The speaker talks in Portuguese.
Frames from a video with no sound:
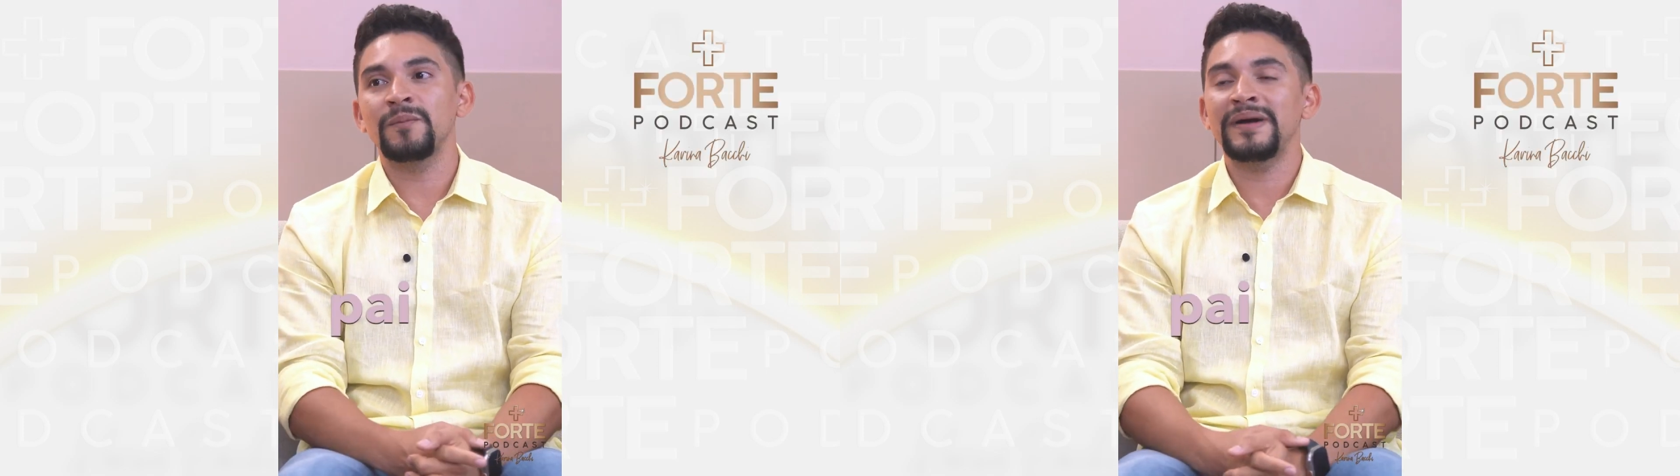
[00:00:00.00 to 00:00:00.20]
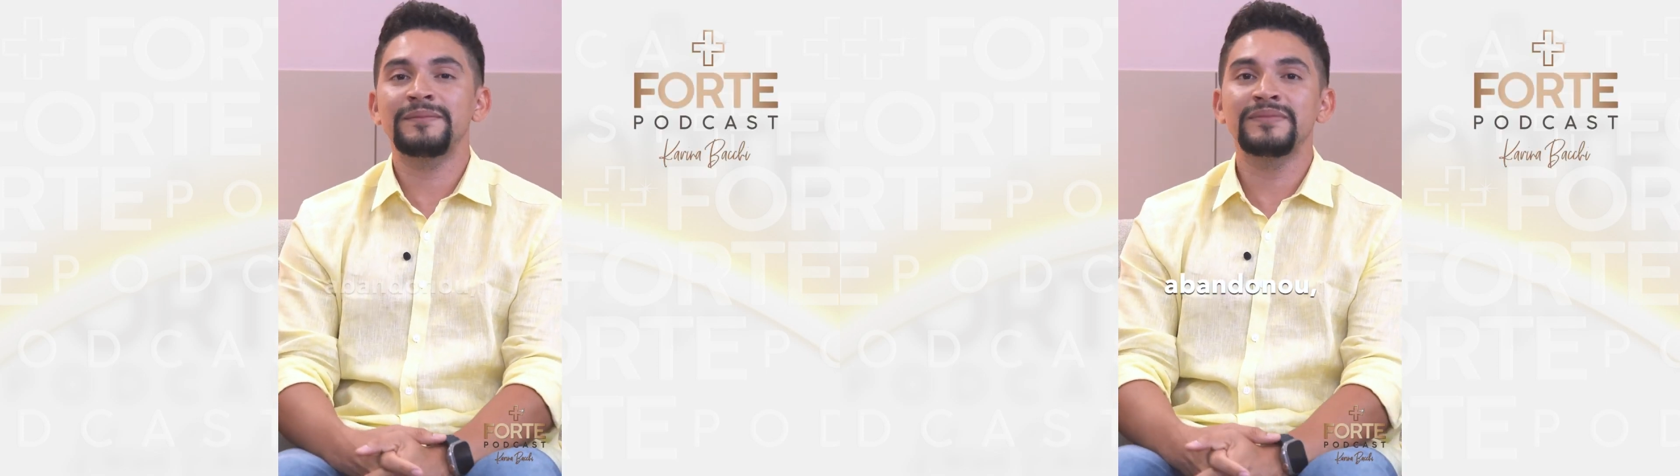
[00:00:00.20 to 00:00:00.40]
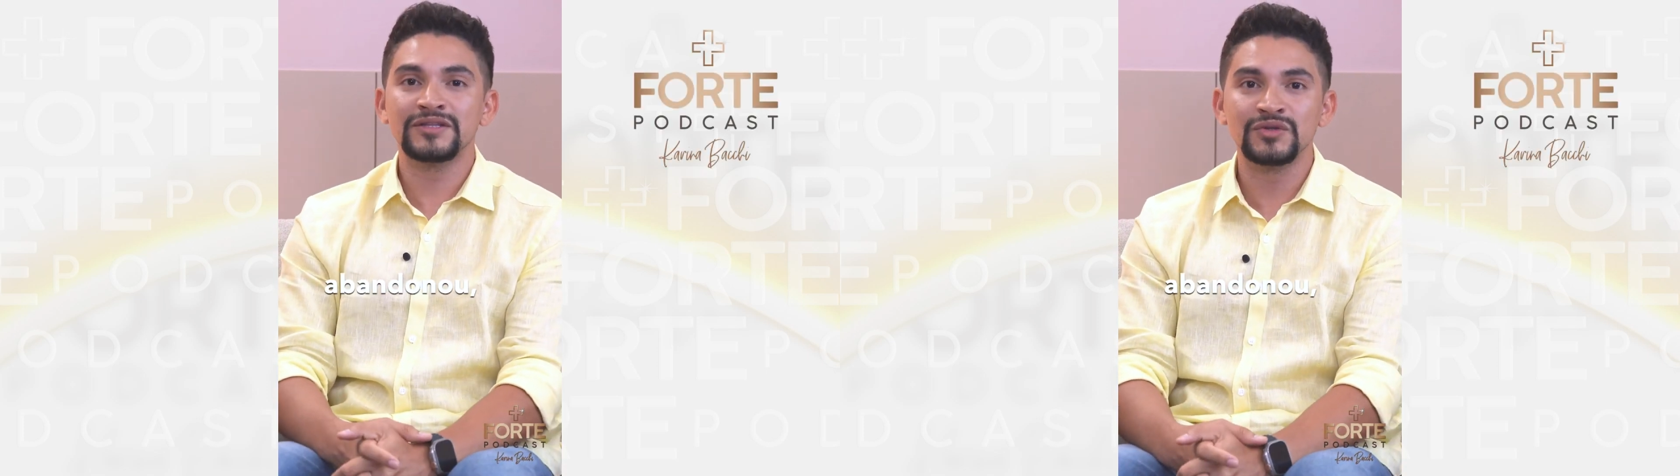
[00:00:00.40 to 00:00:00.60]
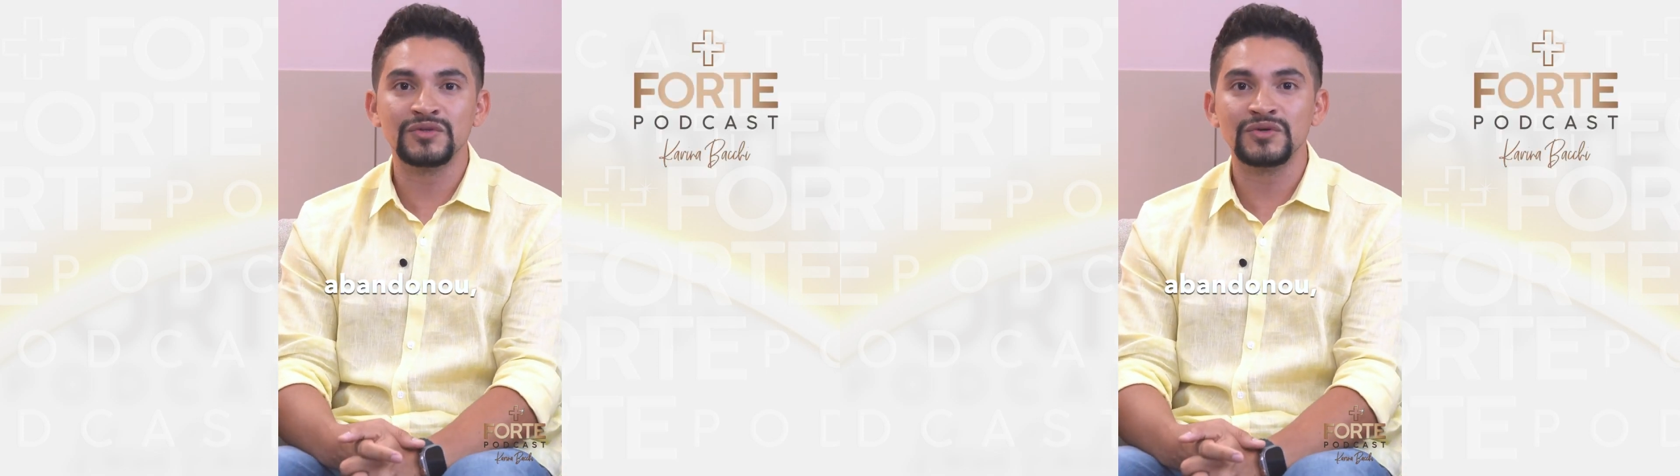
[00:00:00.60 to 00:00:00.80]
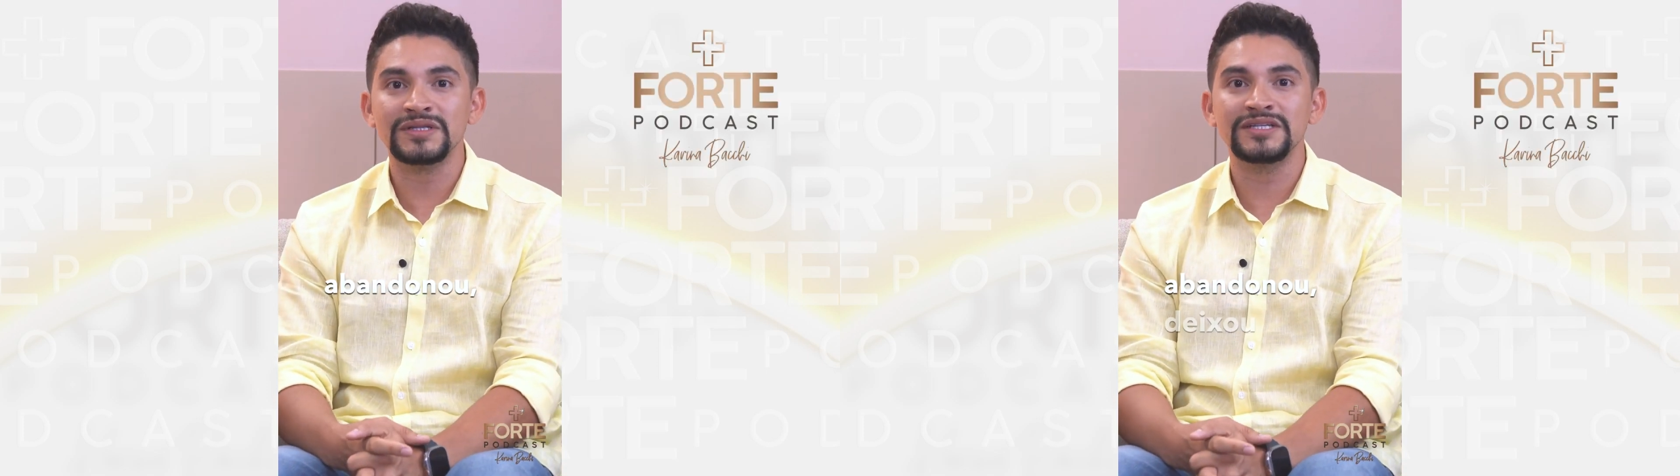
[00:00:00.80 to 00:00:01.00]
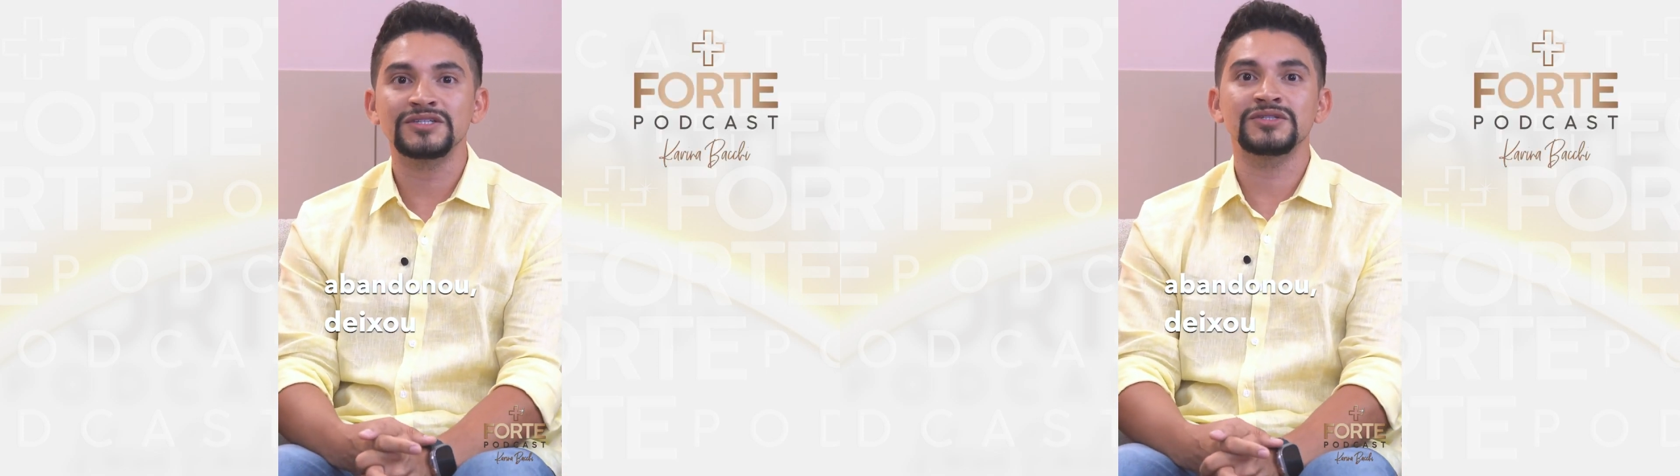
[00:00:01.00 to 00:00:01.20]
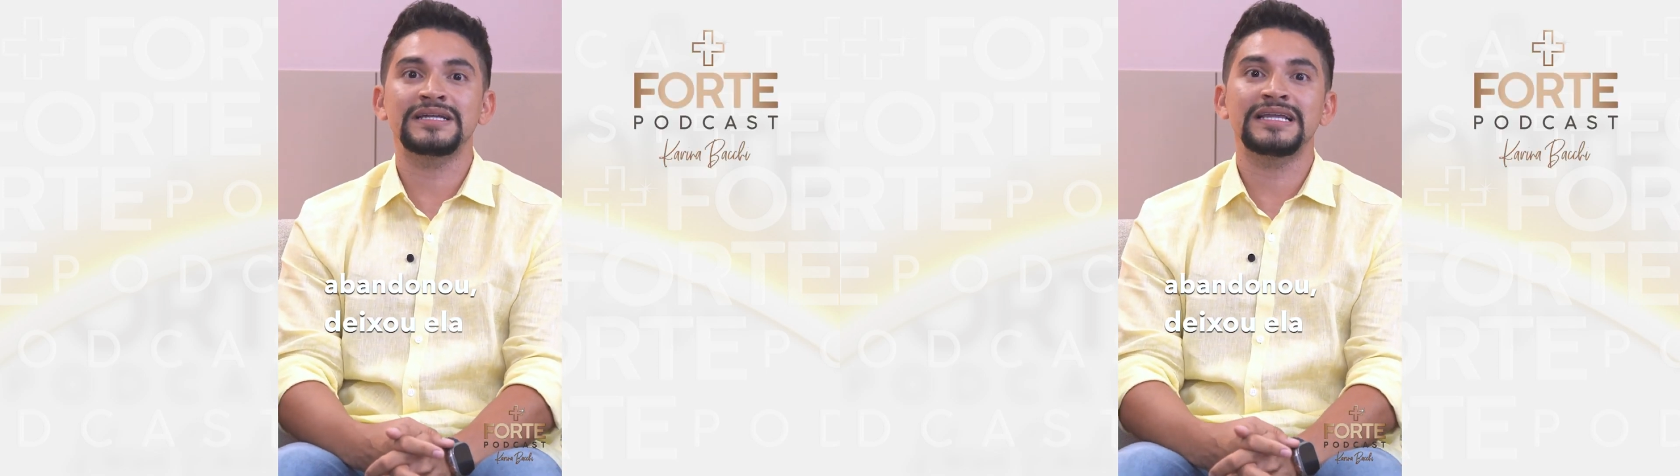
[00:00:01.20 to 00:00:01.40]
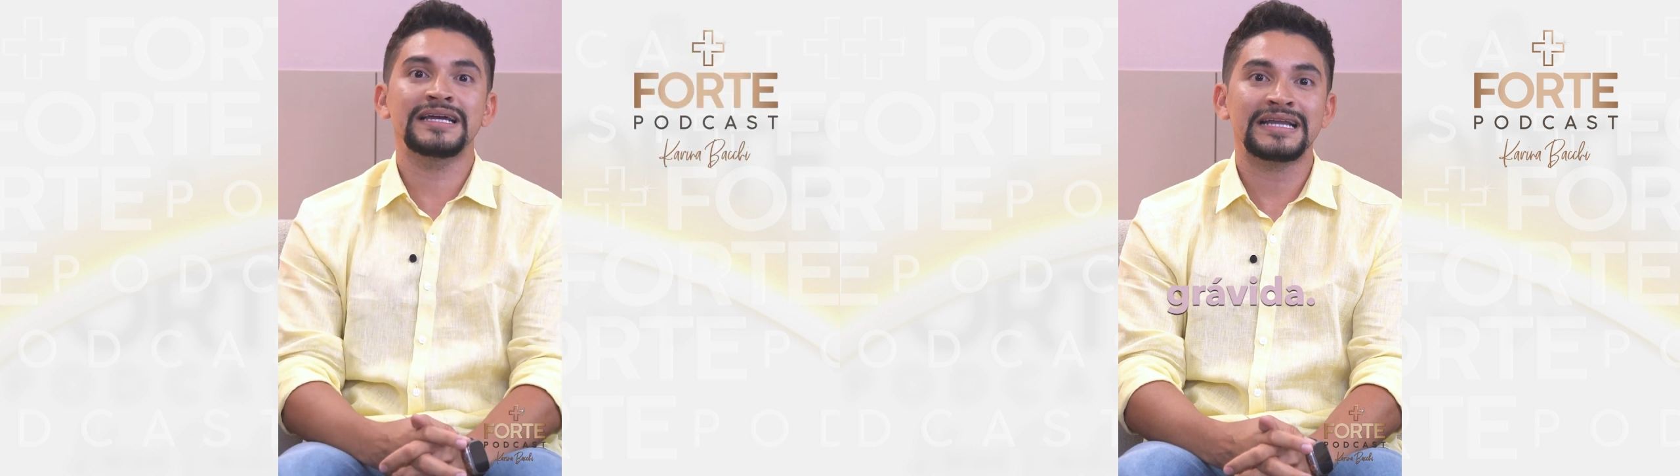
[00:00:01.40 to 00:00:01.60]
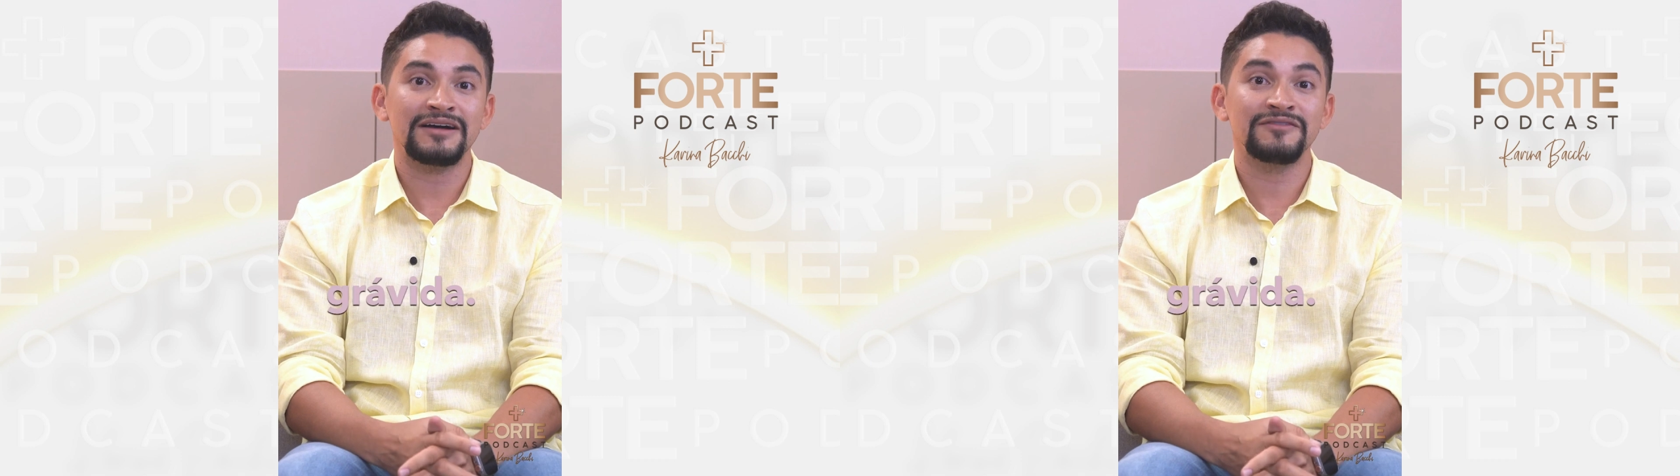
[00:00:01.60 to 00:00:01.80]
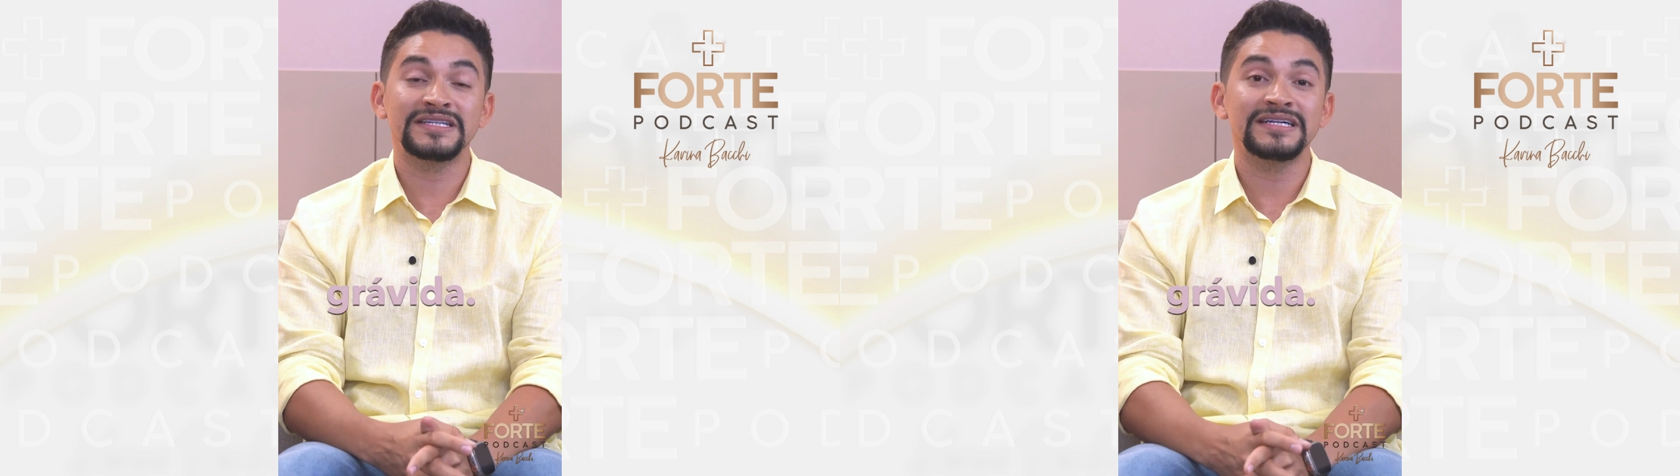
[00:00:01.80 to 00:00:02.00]
Meu pai abandonou, deixou ela
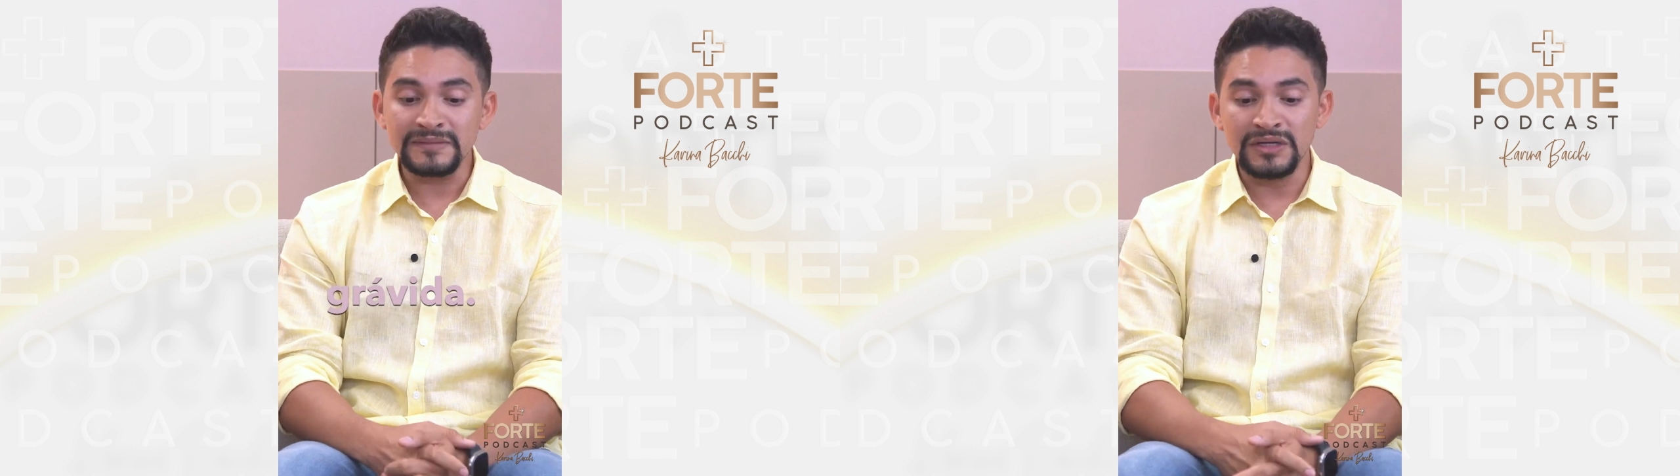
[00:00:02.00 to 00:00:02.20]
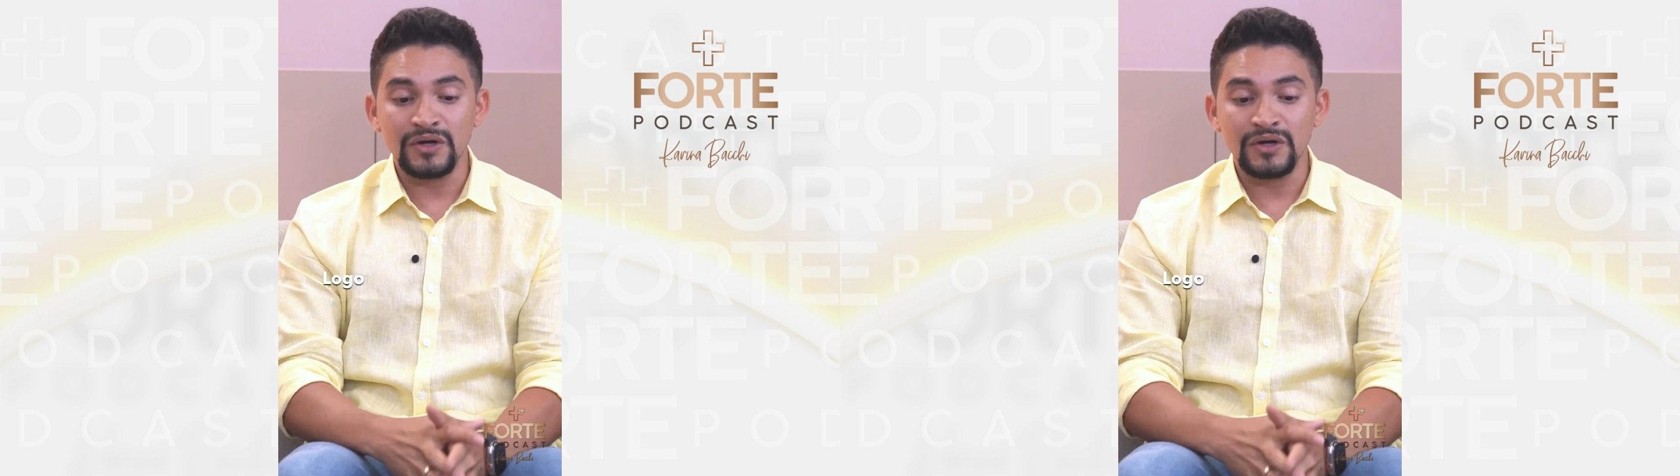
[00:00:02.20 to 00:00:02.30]
grávida.